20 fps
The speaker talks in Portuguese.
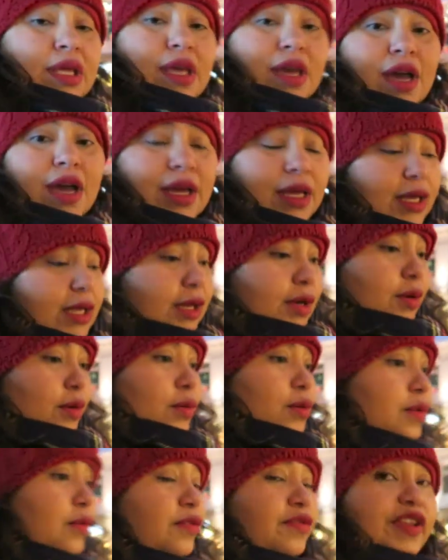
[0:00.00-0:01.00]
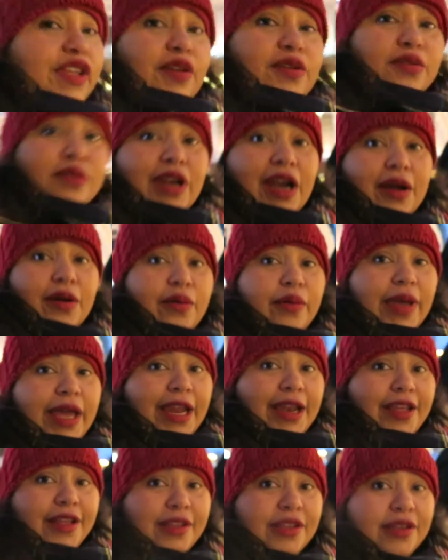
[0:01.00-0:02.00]
E aí eu vim encontrar com
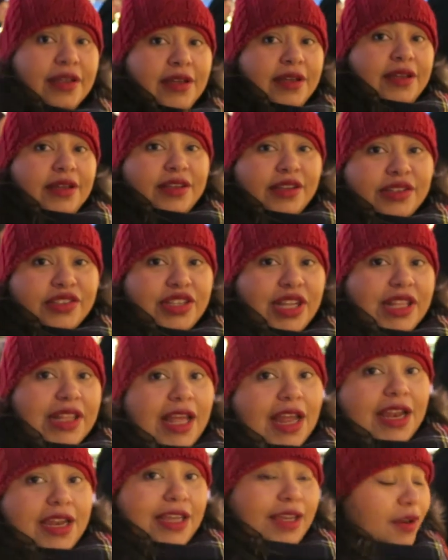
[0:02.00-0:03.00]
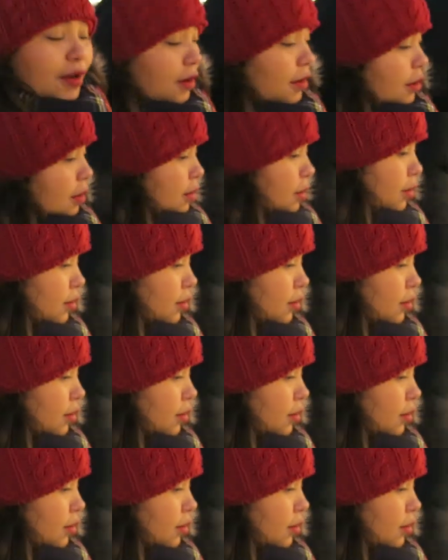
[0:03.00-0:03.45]
ele, já tá ali, ó.